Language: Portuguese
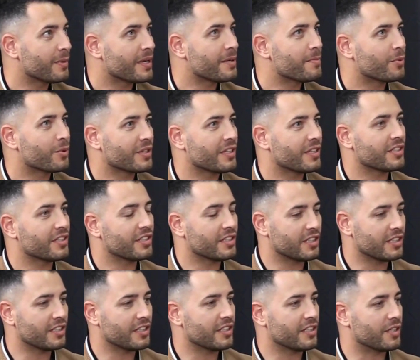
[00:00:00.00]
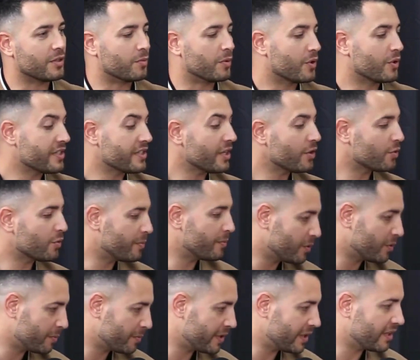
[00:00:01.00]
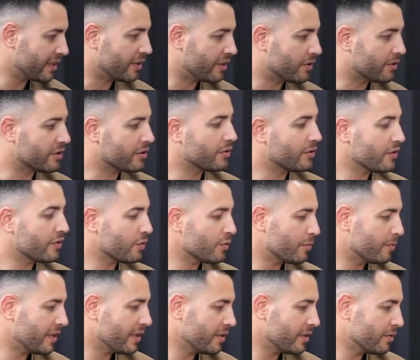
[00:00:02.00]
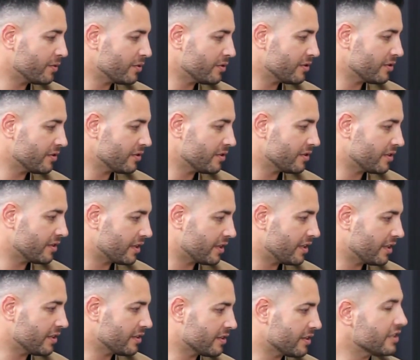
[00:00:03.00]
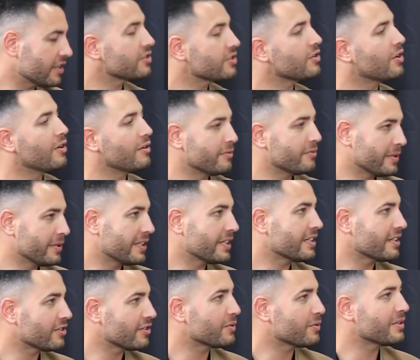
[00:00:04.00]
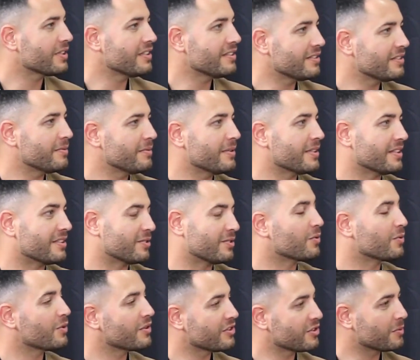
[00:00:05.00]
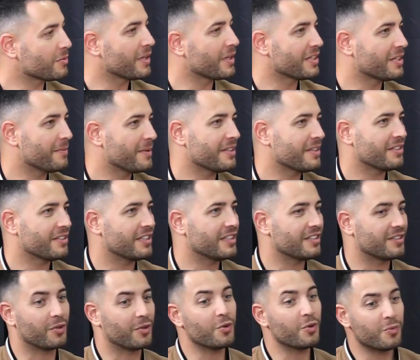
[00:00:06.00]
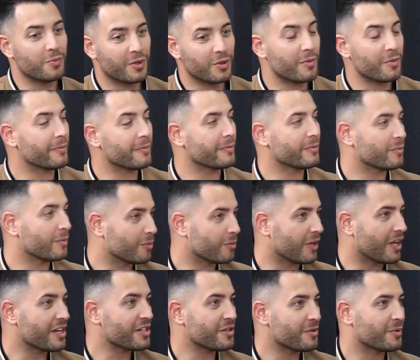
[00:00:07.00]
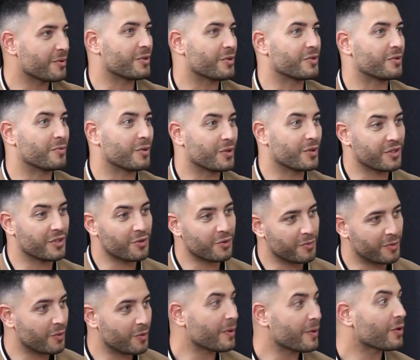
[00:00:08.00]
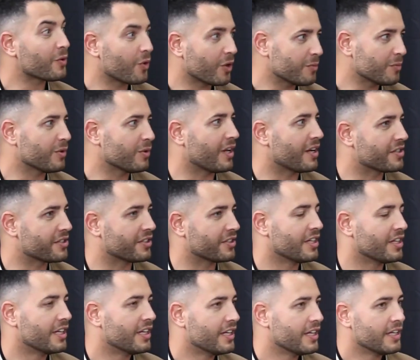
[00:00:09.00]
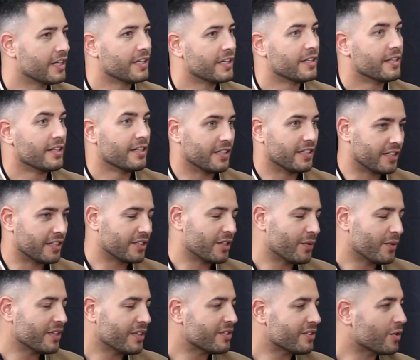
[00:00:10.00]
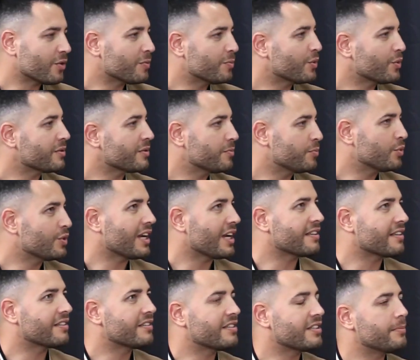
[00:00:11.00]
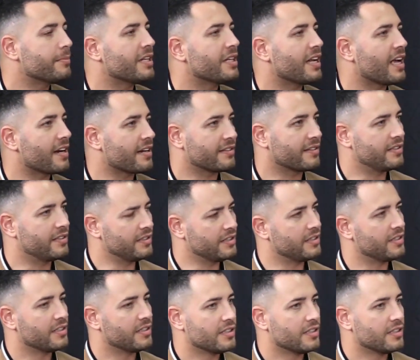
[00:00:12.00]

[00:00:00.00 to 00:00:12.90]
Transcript: importante a gente entender. Uma coisa é eu comer um brigadeiro, outra coisa é eu comer os, nove. três, seis, nove brigadeiros que estão aqui em cima. E são coisas completamente distintas. Ou eu comer uma, uma bolacha é uma coisa, uma coisa é eu comer um pacote de bolachas. Uhum. E então isso é o que poderá determinar se